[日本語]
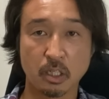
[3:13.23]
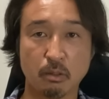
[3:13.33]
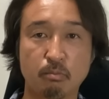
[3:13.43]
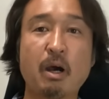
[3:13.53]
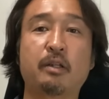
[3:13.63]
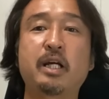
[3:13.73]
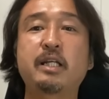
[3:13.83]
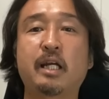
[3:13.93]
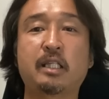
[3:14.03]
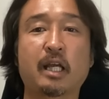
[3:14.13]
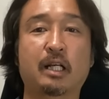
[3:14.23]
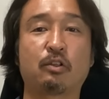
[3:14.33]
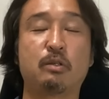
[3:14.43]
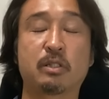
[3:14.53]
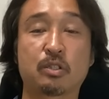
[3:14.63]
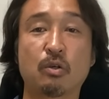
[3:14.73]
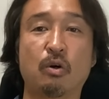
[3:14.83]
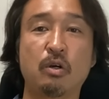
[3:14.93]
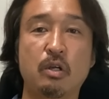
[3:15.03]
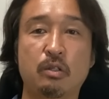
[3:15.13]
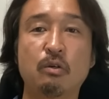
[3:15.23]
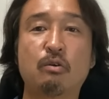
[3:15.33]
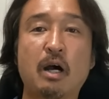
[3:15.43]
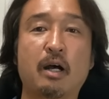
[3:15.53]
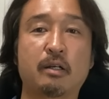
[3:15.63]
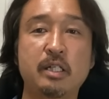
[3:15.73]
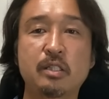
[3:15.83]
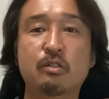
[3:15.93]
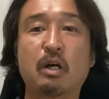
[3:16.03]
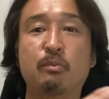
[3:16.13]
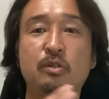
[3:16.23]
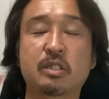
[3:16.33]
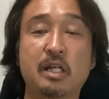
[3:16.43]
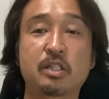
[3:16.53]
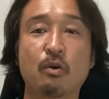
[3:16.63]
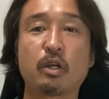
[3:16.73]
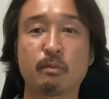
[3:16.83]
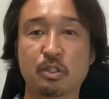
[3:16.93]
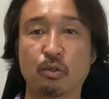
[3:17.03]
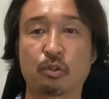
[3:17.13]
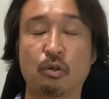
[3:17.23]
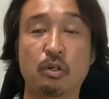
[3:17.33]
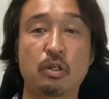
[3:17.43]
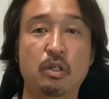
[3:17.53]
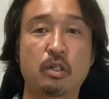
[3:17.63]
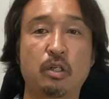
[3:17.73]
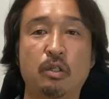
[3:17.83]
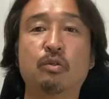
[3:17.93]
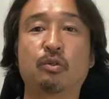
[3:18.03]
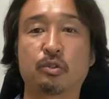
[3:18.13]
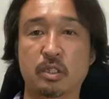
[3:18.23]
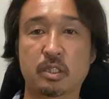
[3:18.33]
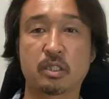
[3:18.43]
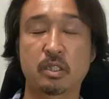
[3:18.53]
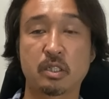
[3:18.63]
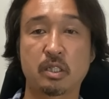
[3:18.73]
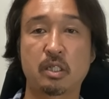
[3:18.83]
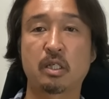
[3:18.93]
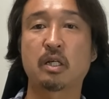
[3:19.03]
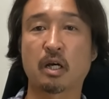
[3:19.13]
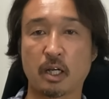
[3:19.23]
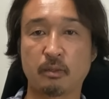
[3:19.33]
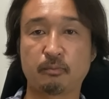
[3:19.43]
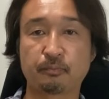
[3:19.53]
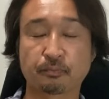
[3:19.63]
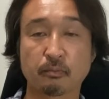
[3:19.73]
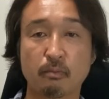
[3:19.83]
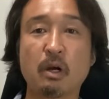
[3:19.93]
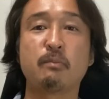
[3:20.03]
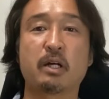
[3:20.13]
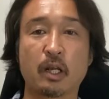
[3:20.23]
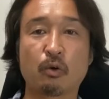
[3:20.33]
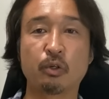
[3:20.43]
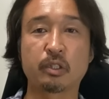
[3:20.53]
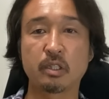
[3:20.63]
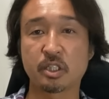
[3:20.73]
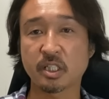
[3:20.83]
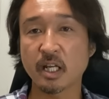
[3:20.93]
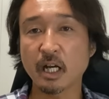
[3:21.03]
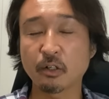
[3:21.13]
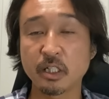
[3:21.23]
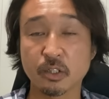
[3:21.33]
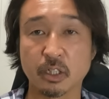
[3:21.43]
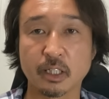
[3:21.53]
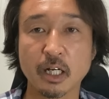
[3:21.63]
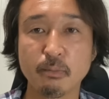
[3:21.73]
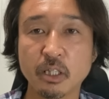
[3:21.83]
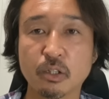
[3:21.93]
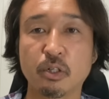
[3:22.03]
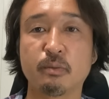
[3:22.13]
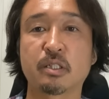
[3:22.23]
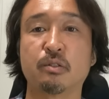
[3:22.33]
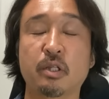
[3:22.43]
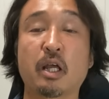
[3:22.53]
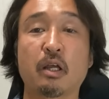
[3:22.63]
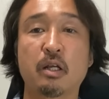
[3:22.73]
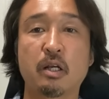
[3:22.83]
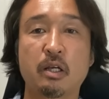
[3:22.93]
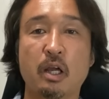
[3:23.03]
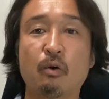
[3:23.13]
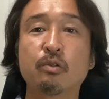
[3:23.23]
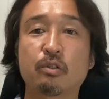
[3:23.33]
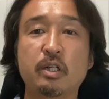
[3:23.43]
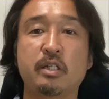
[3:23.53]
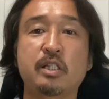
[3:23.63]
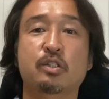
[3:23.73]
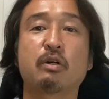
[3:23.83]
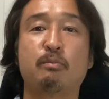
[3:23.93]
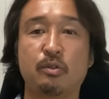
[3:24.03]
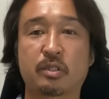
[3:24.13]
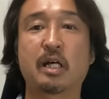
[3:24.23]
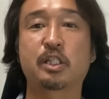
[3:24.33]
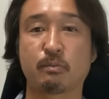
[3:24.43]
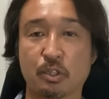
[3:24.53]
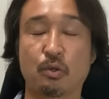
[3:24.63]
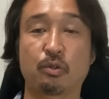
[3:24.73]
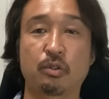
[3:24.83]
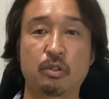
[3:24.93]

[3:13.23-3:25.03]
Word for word: まあ、何が言いたいかと言いますと、要はリスクは分散しておきましょうということです。はい。まあ今ね、こう、地政学リスクが高まっておりますので、えー、本当にリスクは分散しましょうっ